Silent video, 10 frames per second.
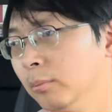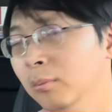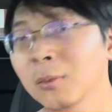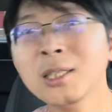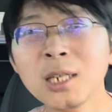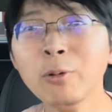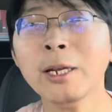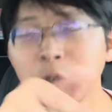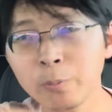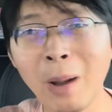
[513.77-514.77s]
那是因为
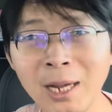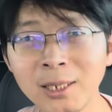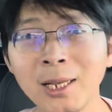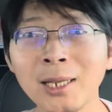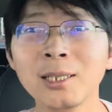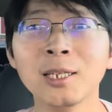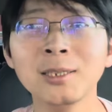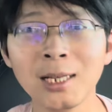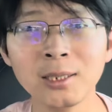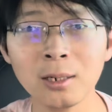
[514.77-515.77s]
一九八零年你生
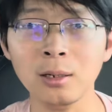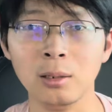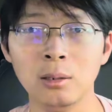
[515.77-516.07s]
产这个，